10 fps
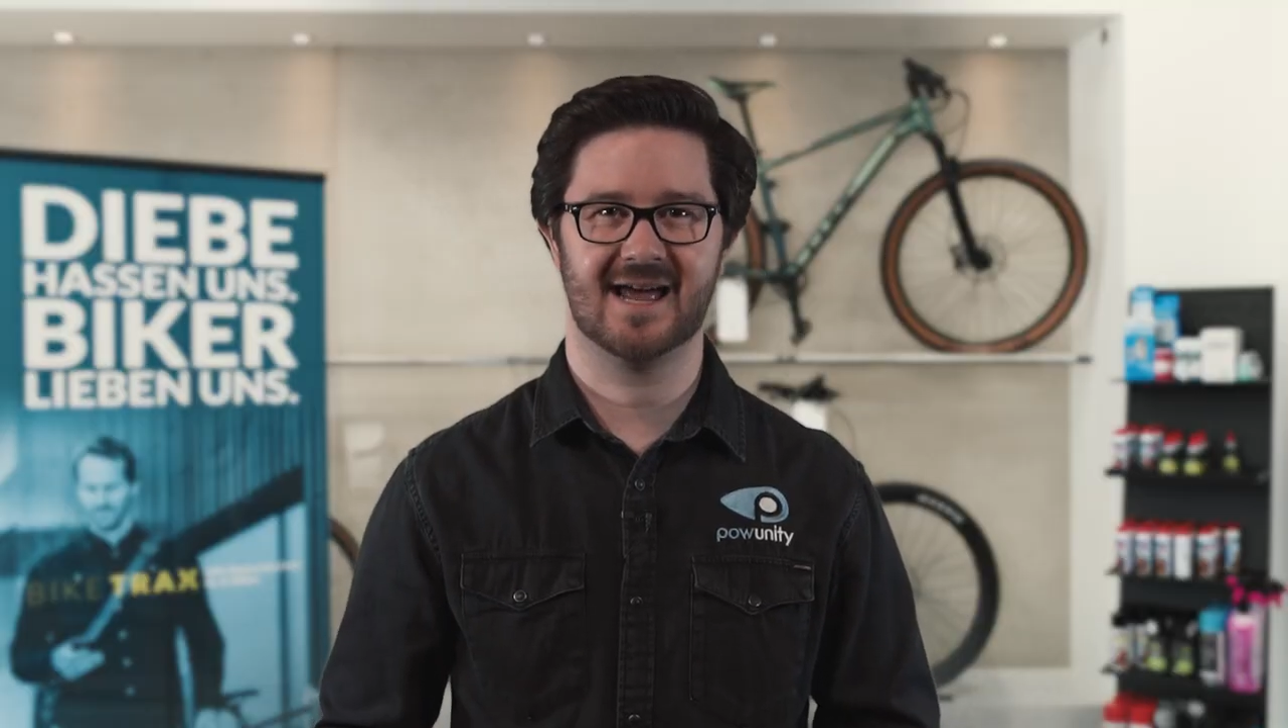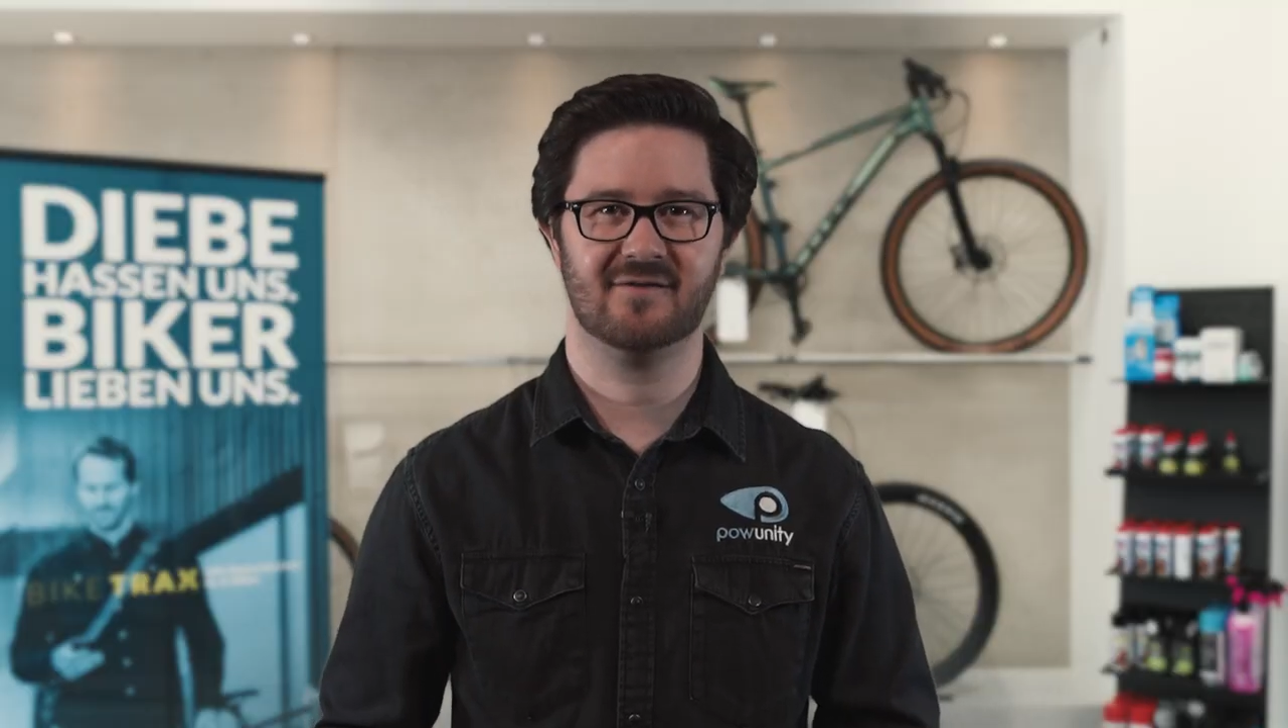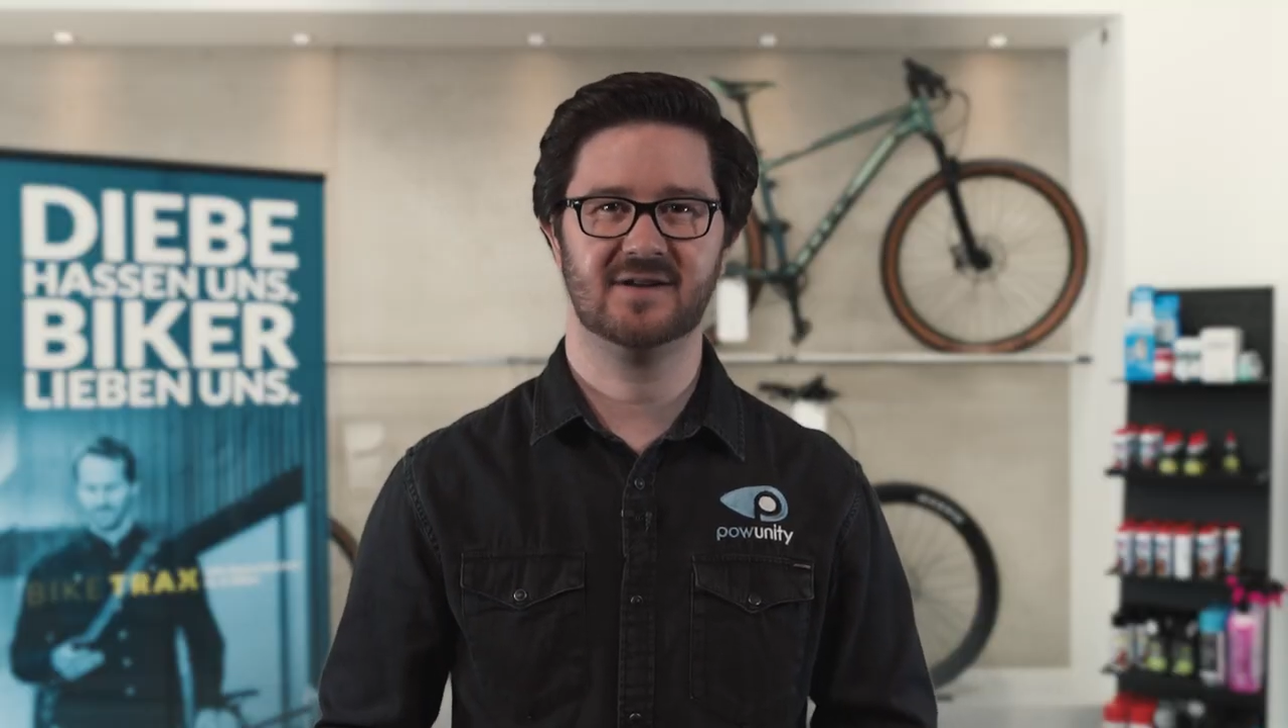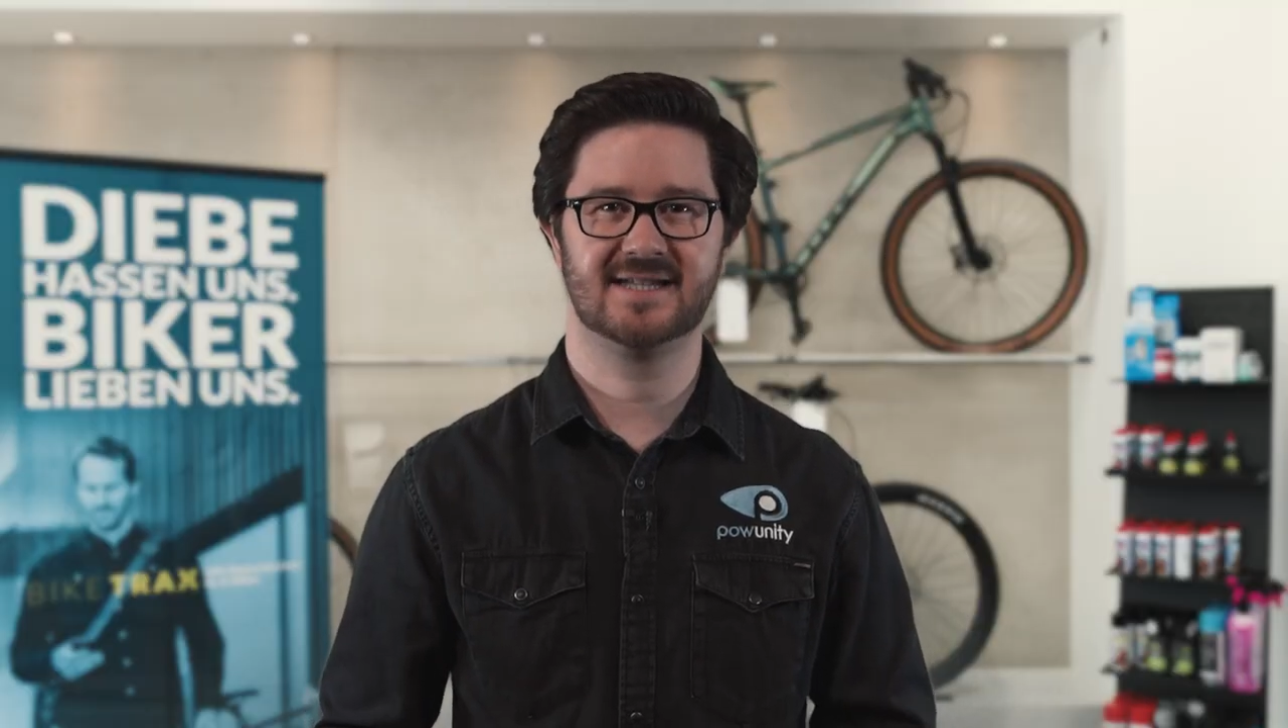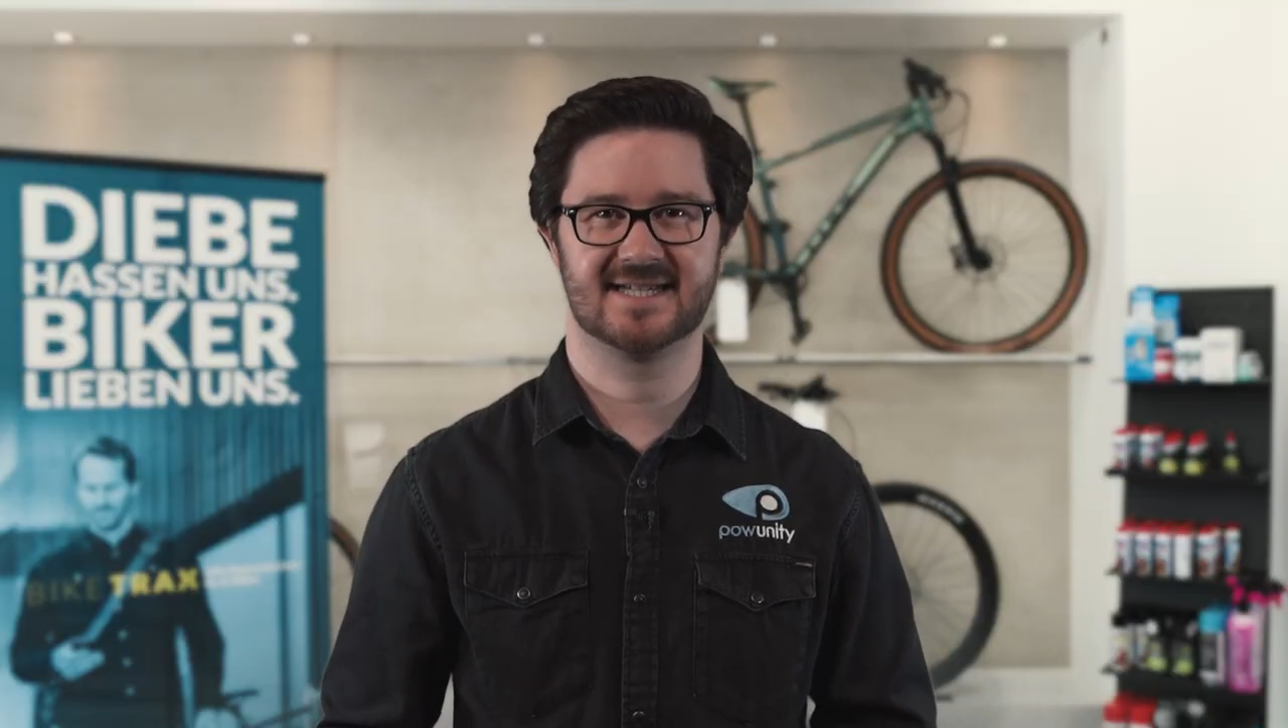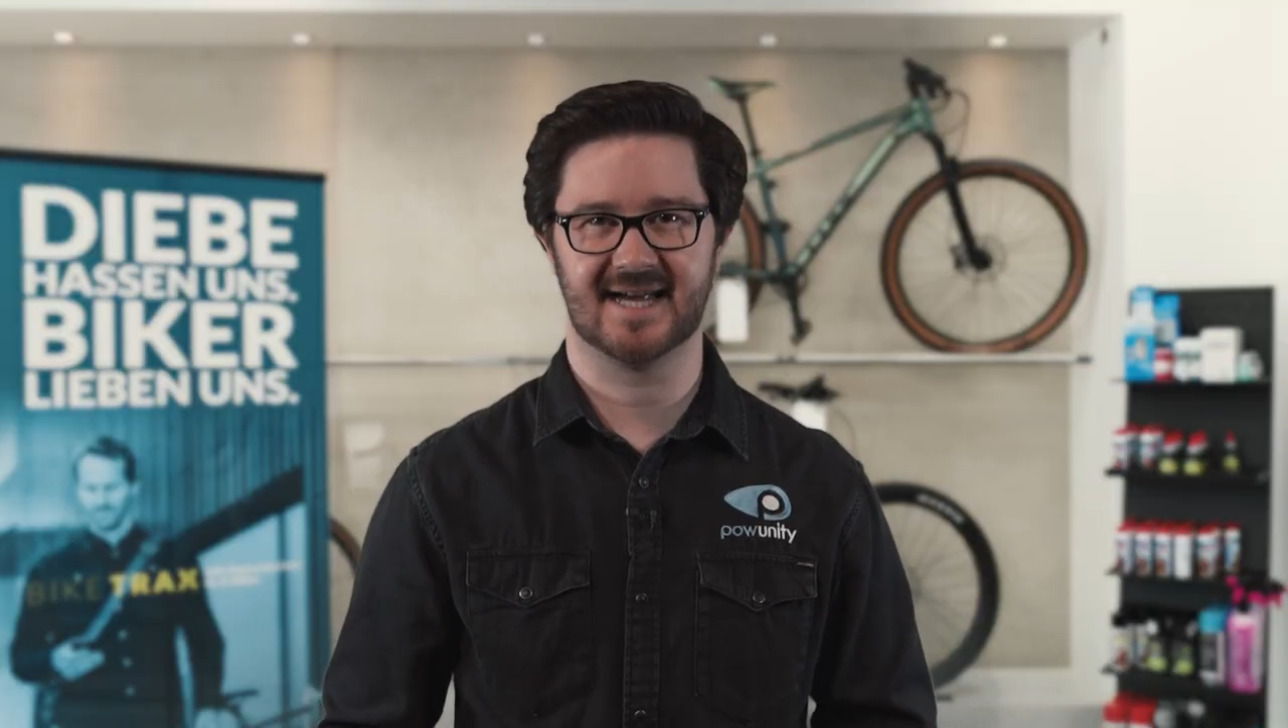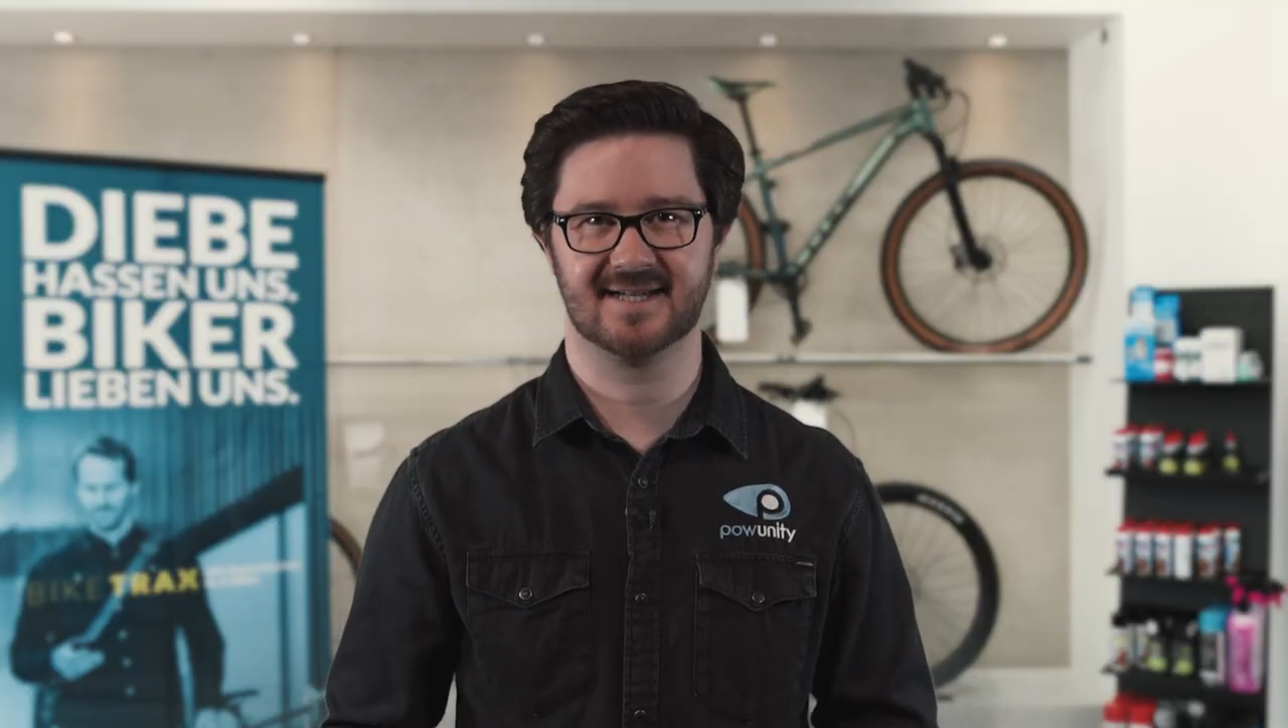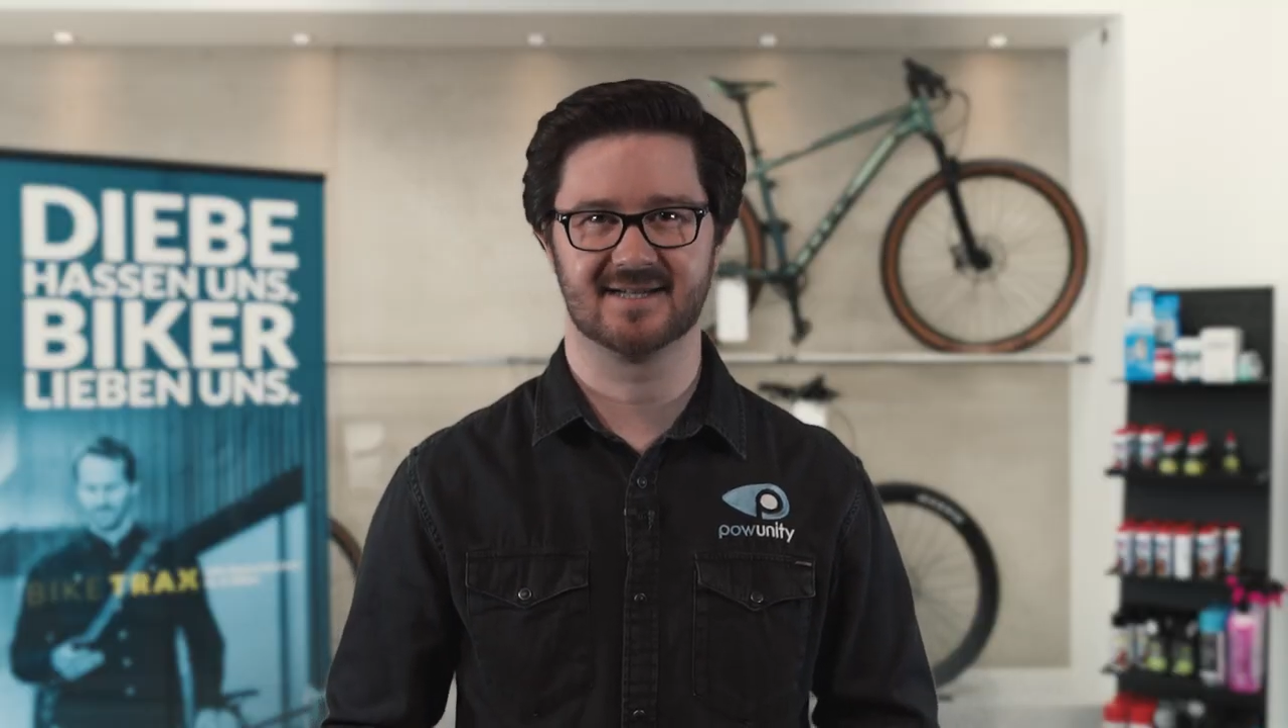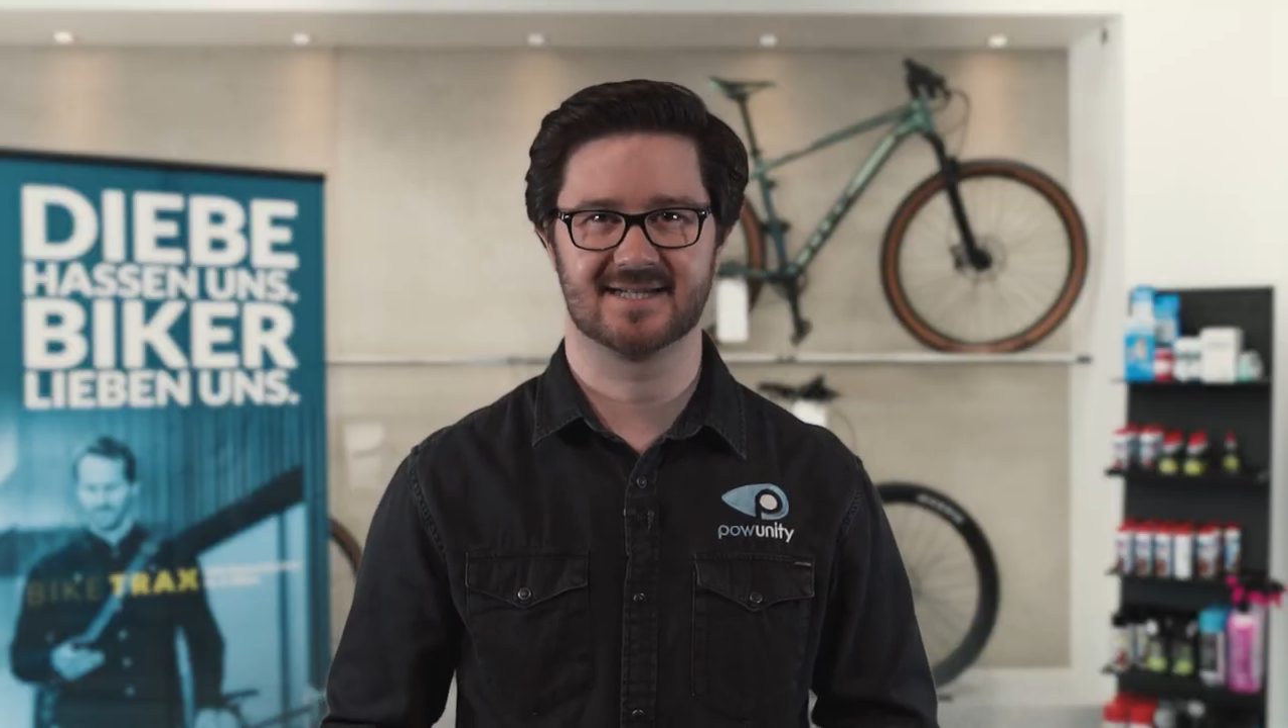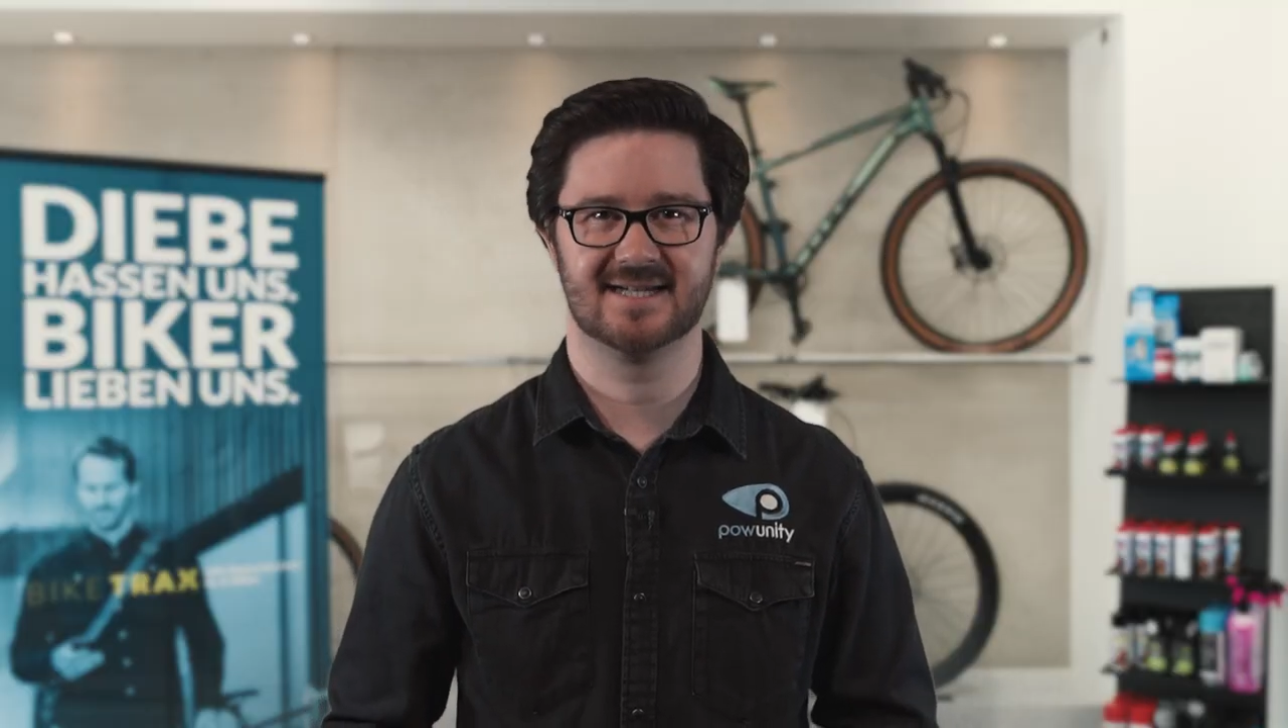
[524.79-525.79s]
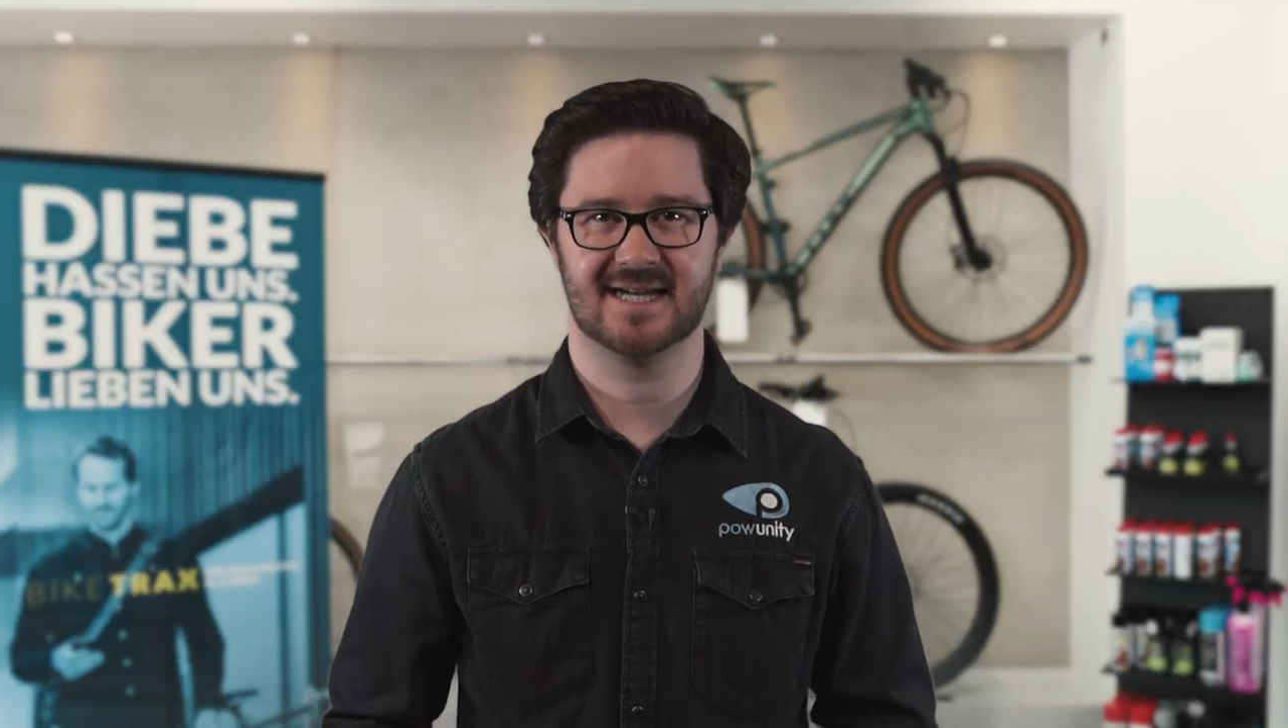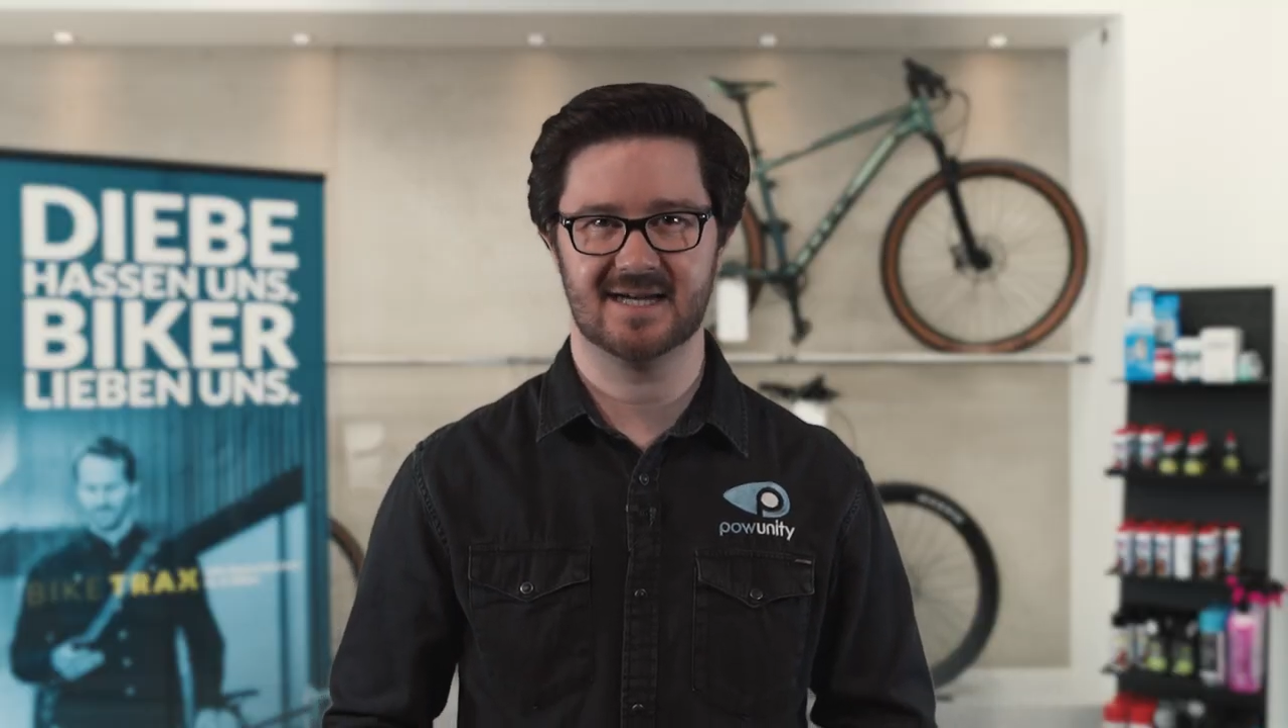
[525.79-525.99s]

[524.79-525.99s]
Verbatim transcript: effizientesten